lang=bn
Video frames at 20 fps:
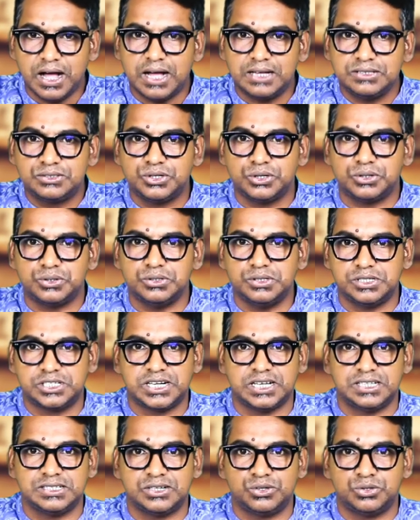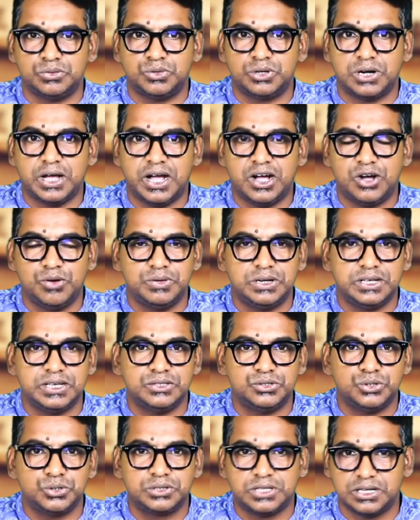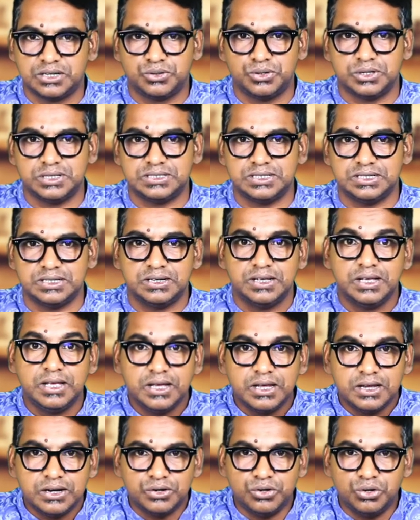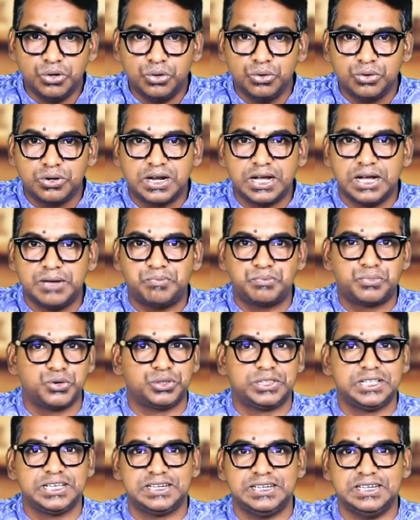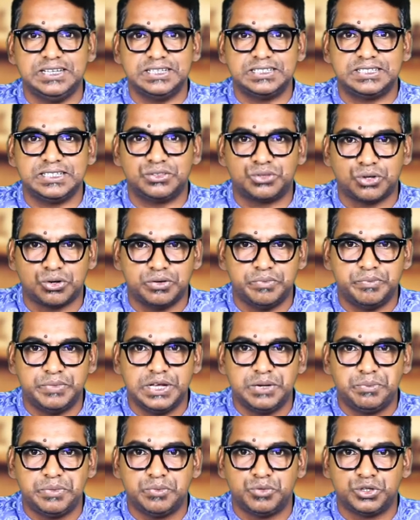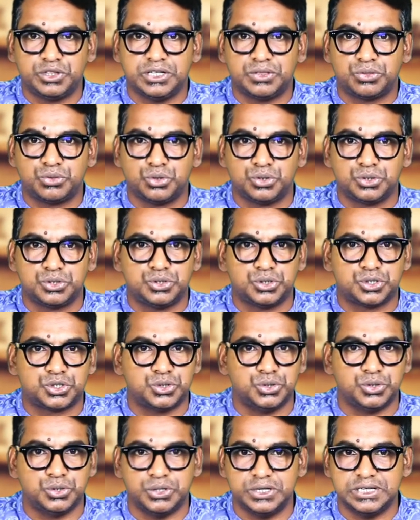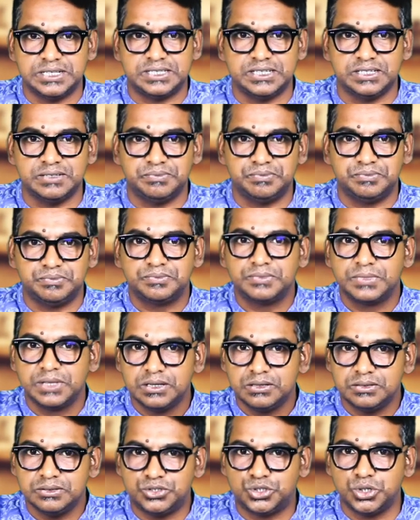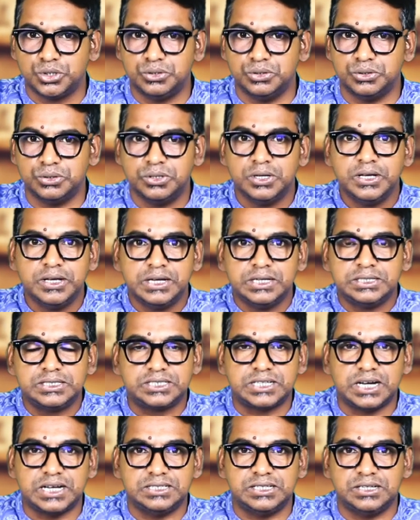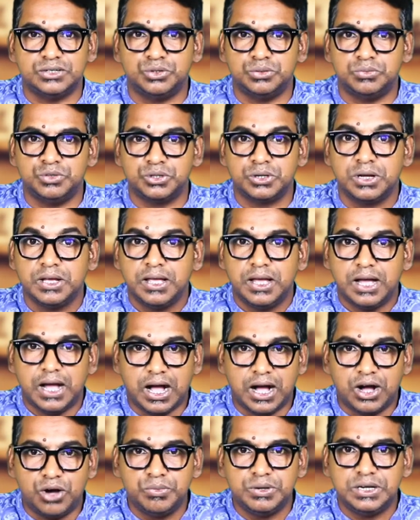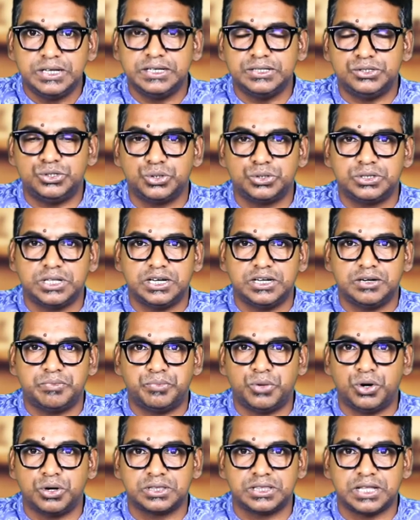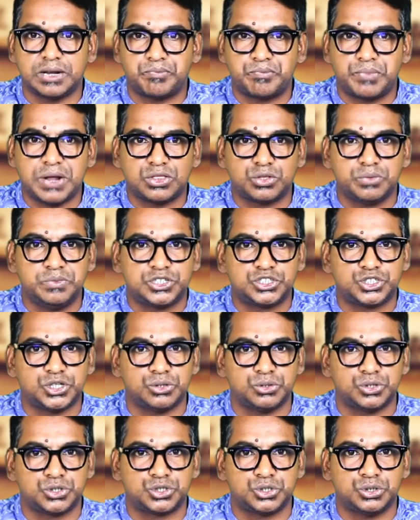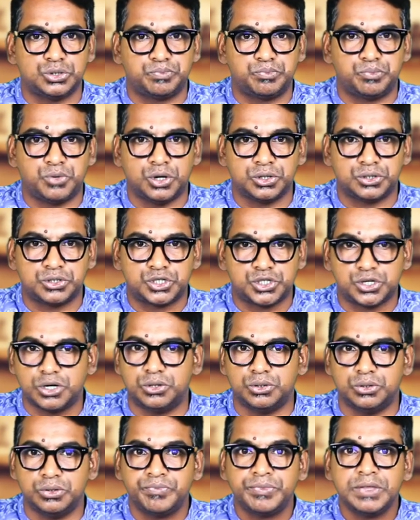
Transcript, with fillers: আজ যখন শাহজাহান ওমর আওয়ামী লীগে যোগদান করেছেন নৌকা প্রতীক নিয়েছেন তখন বিএনপির মধ্যে তোড়জোড় শুরু হয়েছে যদিও শাহজাহান ওমর আওয়ামী লীগের যোগদানের পর তার প্রাথমিক সদস্য পদ সহ